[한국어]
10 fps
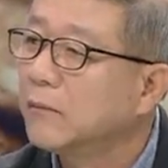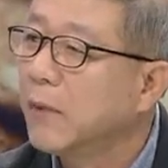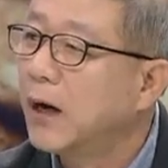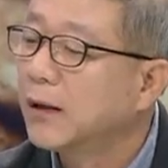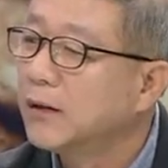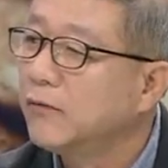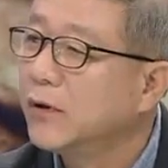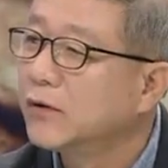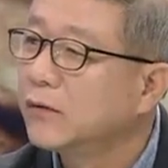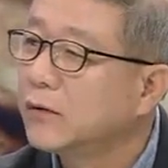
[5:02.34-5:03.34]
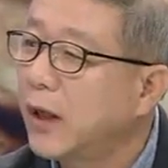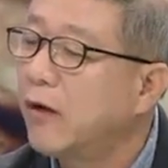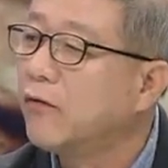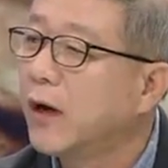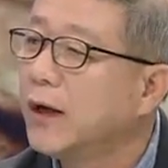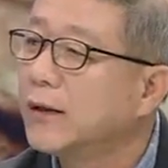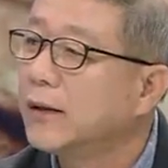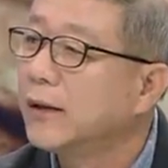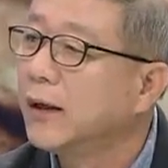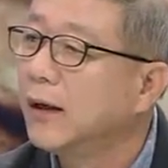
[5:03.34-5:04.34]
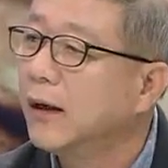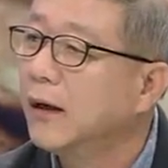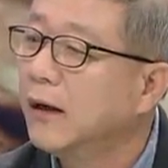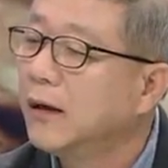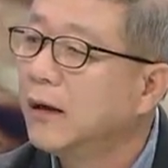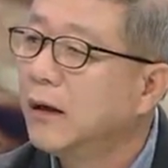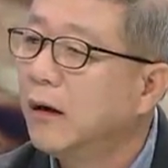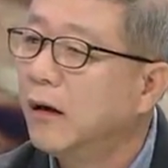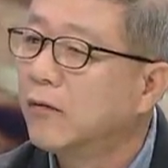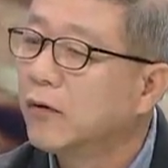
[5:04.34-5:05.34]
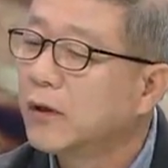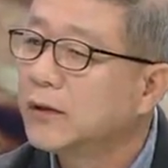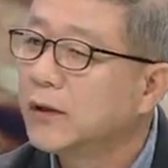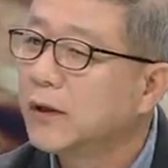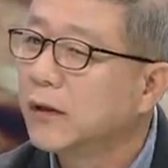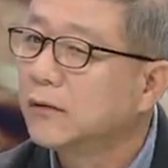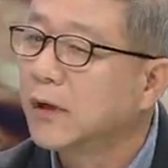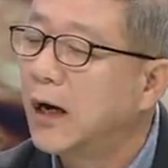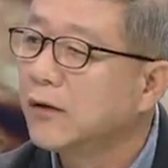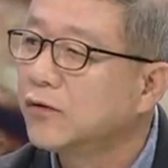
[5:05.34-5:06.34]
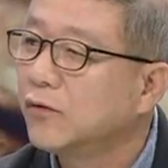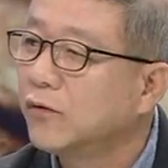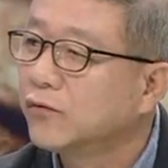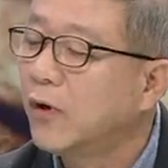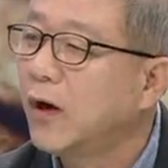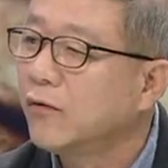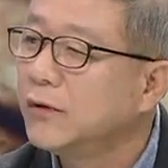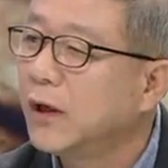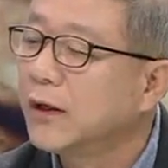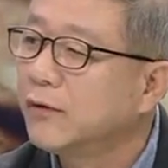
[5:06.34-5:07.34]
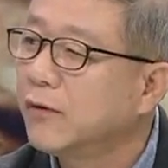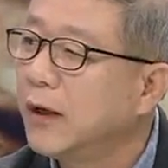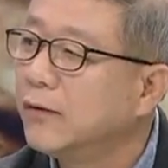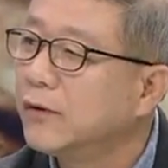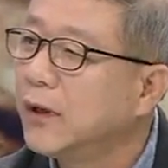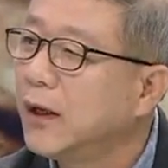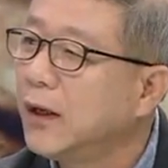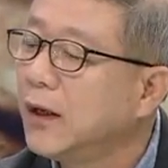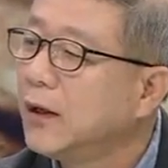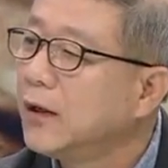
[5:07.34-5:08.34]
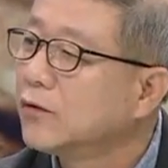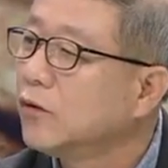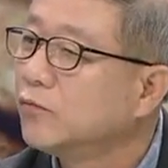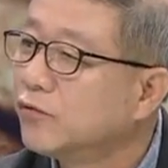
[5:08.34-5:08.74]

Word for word: 막기 위해서 대응을 해야 된다. 네. 어, 그렇게 이제 그 강조도 하고 이야기도 했는데 좀